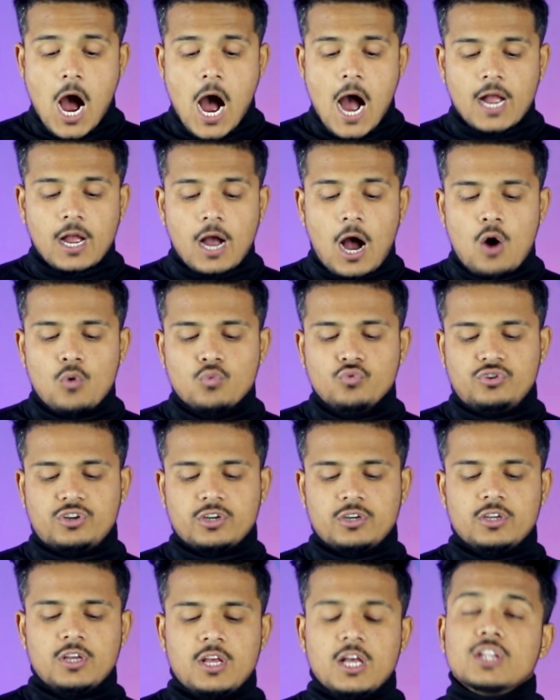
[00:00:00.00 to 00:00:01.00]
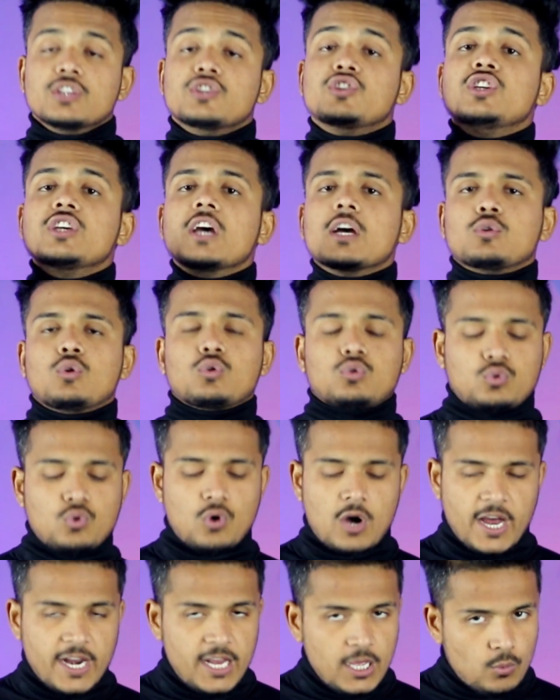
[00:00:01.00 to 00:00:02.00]
अकाउंट जी हाँ
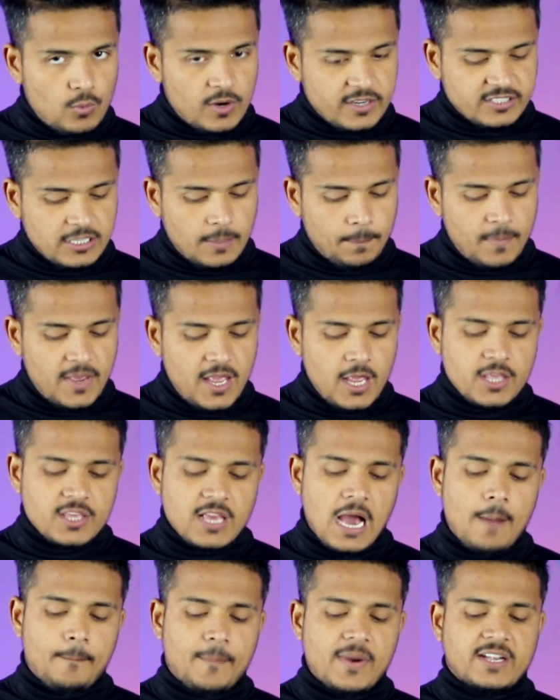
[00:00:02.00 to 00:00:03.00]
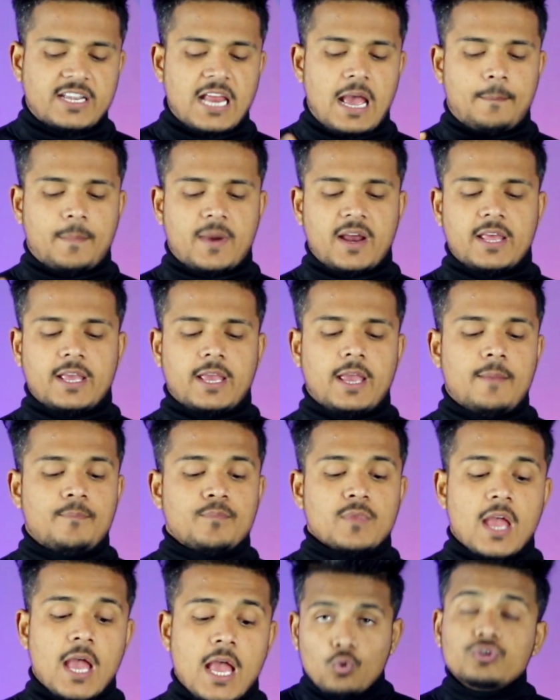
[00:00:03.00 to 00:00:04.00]
दोस्तों हर एक व्हाट्सअप में यहाँ पे टैप करेंगे
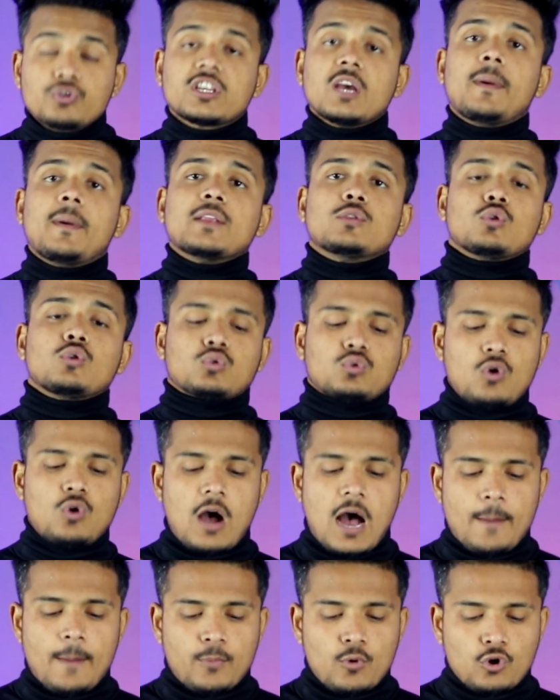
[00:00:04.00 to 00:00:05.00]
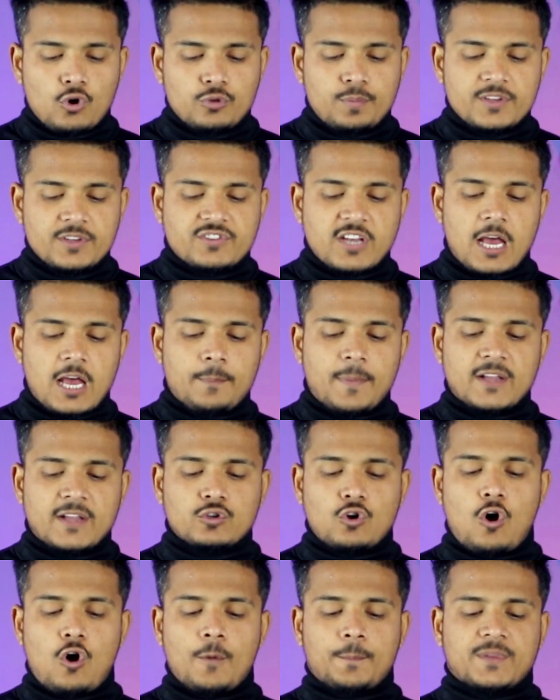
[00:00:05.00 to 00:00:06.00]
उसके बाद दोस्तों आप लोग इसमें चार
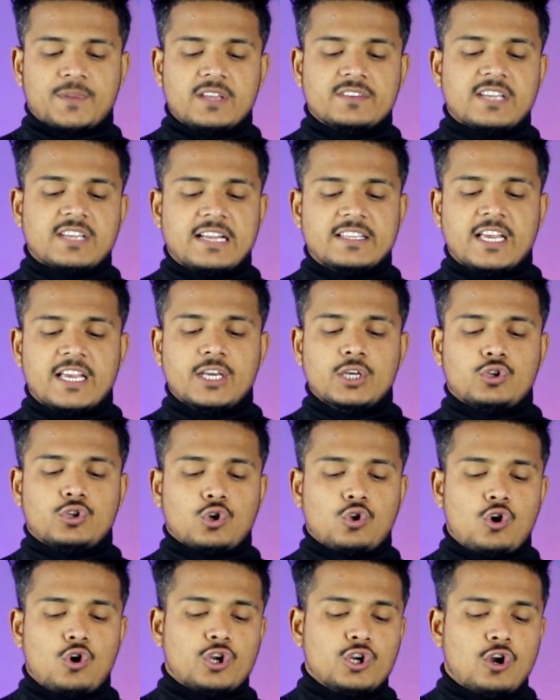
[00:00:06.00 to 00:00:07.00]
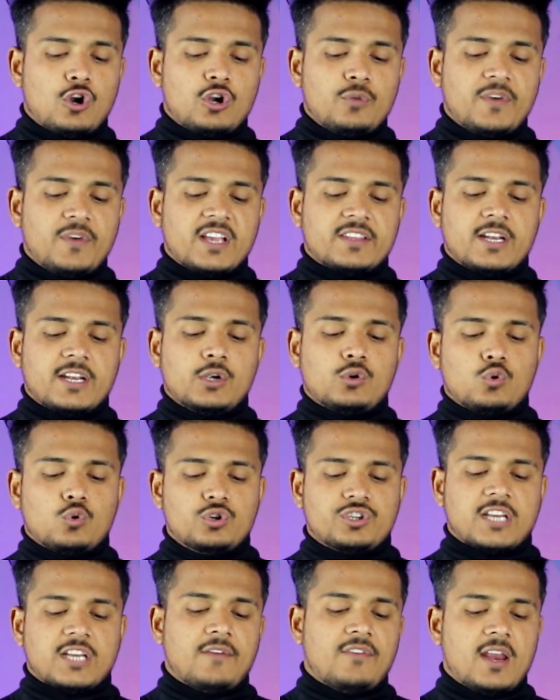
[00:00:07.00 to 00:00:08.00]
पांच ऑप्शन आ जाएंगे सिक्योरिटी नोटिफिकेशन टू
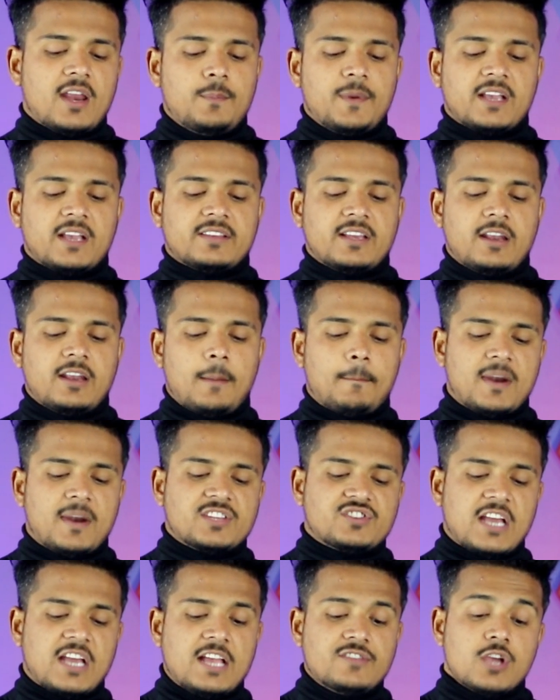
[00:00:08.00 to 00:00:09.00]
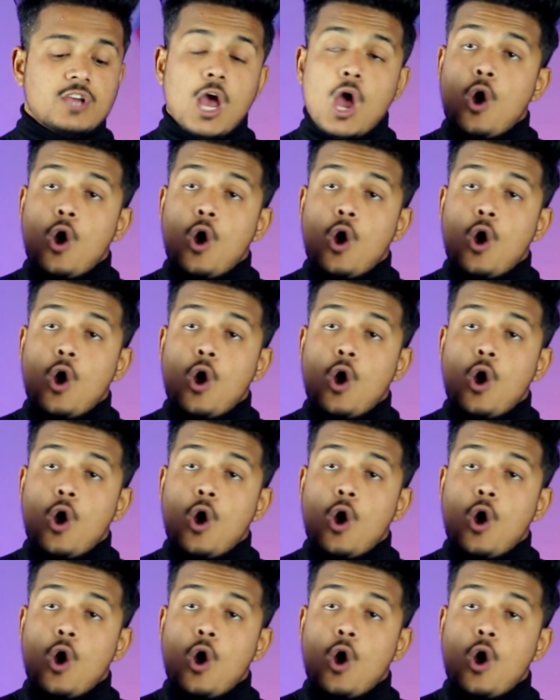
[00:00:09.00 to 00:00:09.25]
स्टेप वेरिफिकेशन नंबर चेंज